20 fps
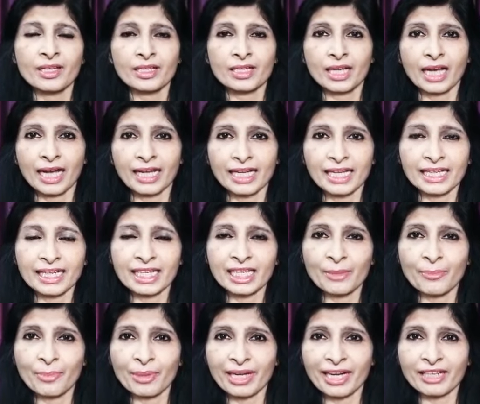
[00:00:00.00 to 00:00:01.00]
खाने के लिए
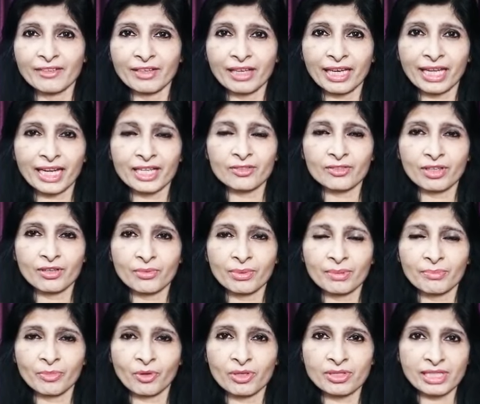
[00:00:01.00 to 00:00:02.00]
प्लेट वगैरह जो है वो
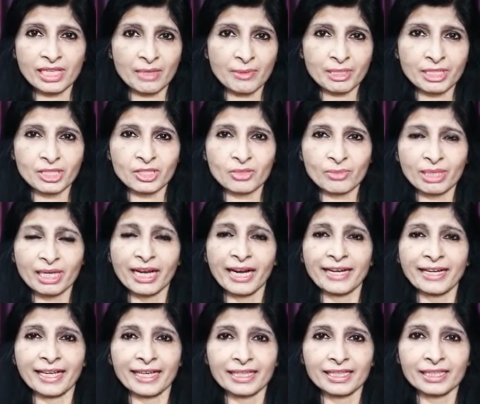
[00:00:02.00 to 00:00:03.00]
बहुत सारा बर्तन तो मैंने
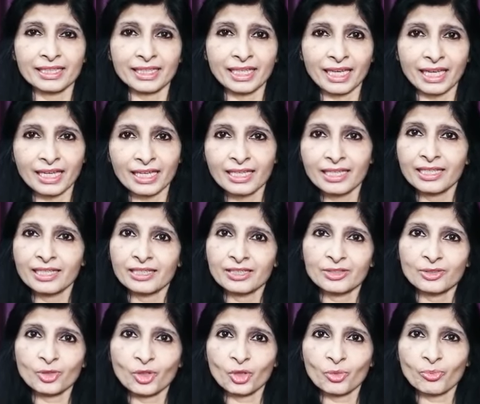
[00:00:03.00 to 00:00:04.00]
हटा ही दिया है
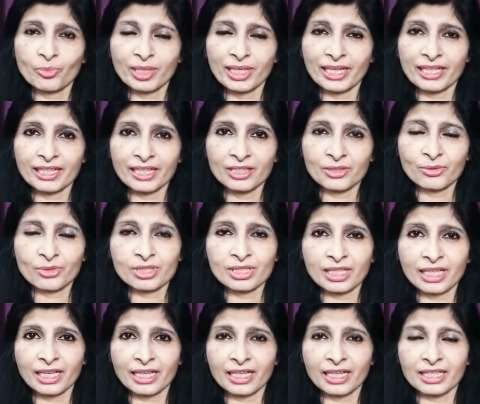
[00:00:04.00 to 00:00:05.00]
जो प्लेटें यूज़
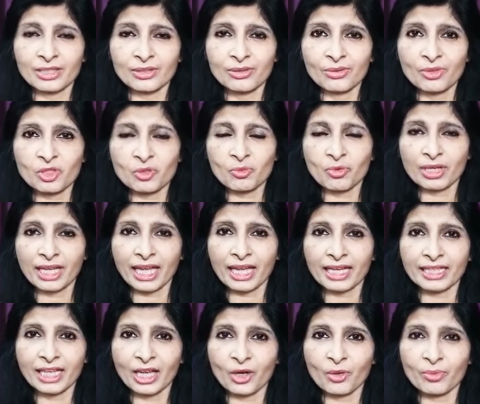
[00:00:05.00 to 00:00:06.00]
कर रही हूँ उसको क्या
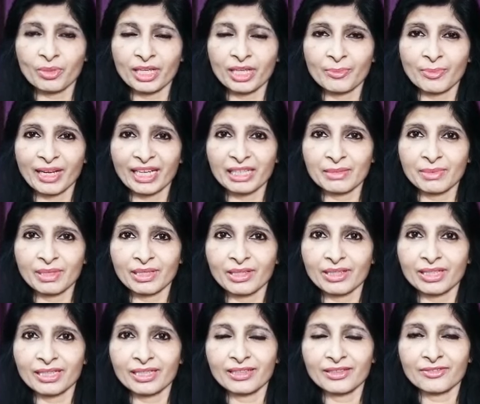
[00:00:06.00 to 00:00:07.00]
किया है उबले पानी में
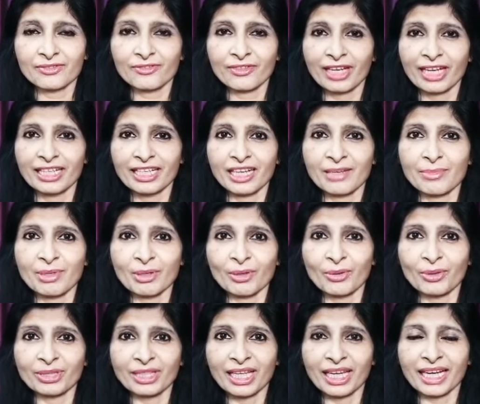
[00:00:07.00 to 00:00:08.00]
फाइनल में
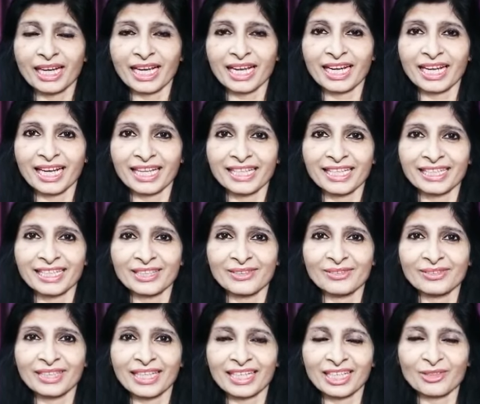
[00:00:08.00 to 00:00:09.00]
वोता लगा लगा देती
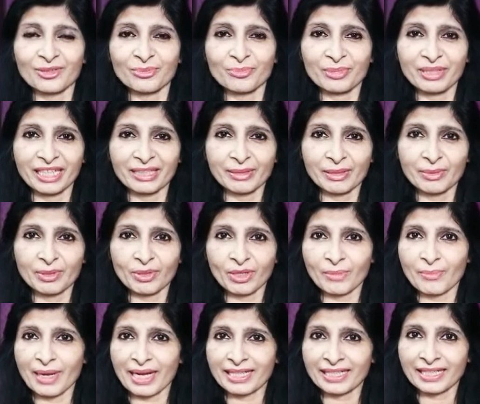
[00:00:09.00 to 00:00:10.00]
हूँ ताकि प्लेट में भी
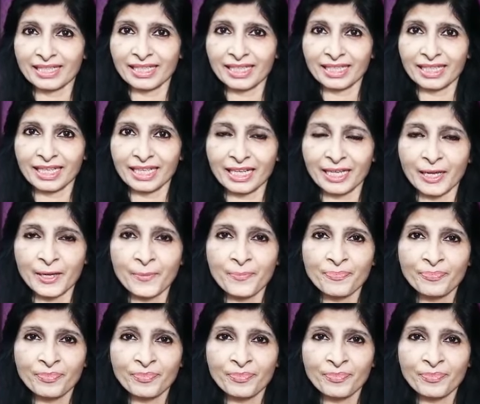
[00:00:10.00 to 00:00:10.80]
कोई बैक्टीरिया ना रहे